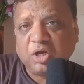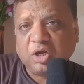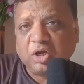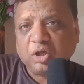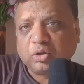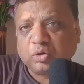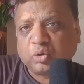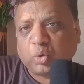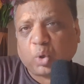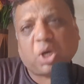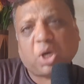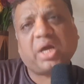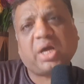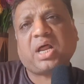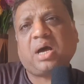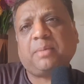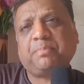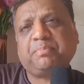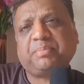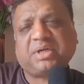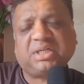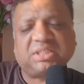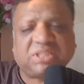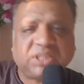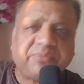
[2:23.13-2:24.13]
तो अगर आप
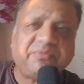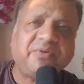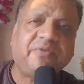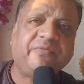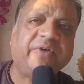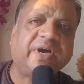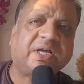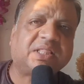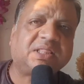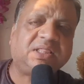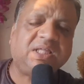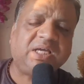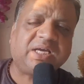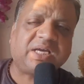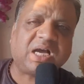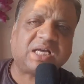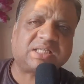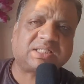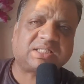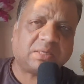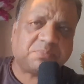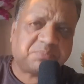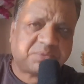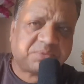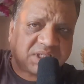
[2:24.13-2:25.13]
किसी भी व्यक्ति का
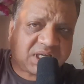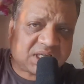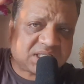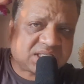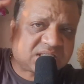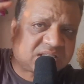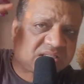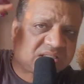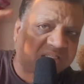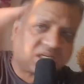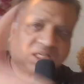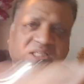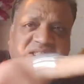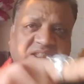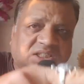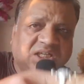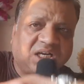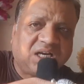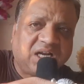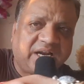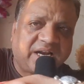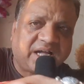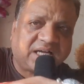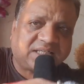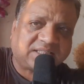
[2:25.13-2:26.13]
सबसे श्रेष्ठ
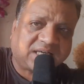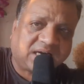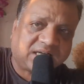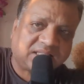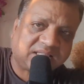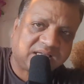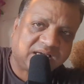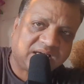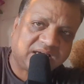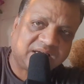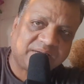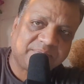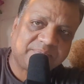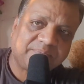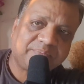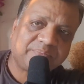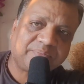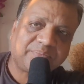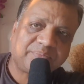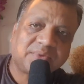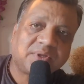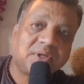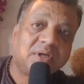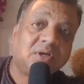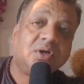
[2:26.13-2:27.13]
लेना चाहते हैं
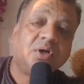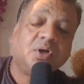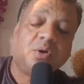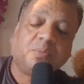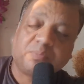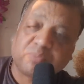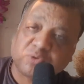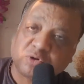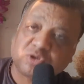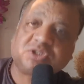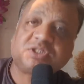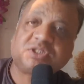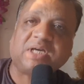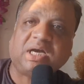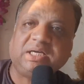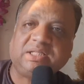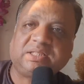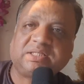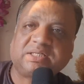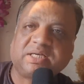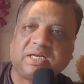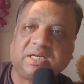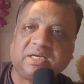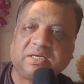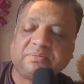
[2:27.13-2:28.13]
प्रोत्साहित
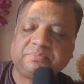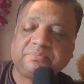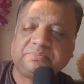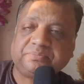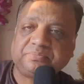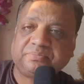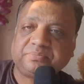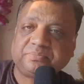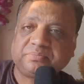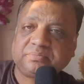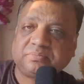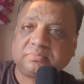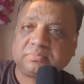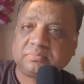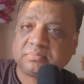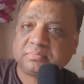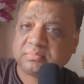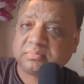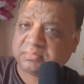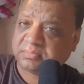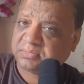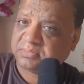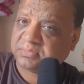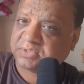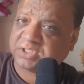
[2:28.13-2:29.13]
करें
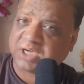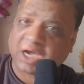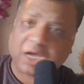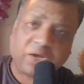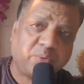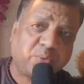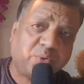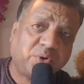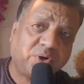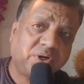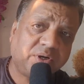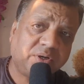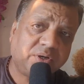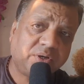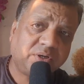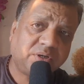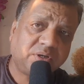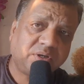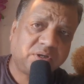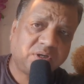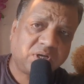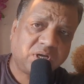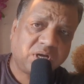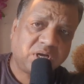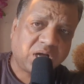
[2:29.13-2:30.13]
चाहे वो
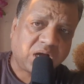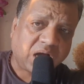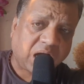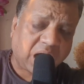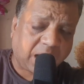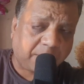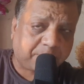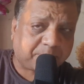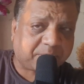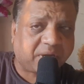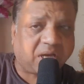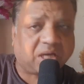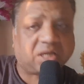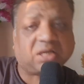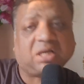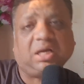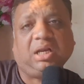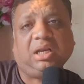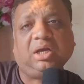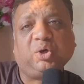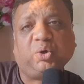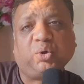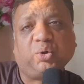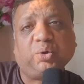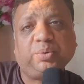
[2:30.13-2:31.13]
आपका कलिग
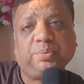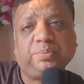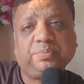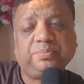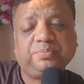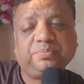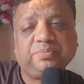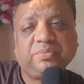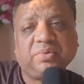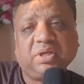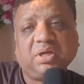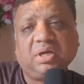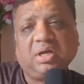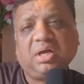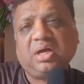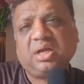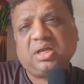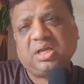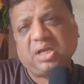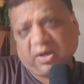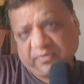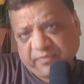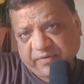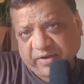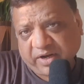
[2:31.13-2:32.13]
हो या
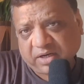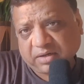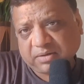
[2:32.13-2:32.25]
फिर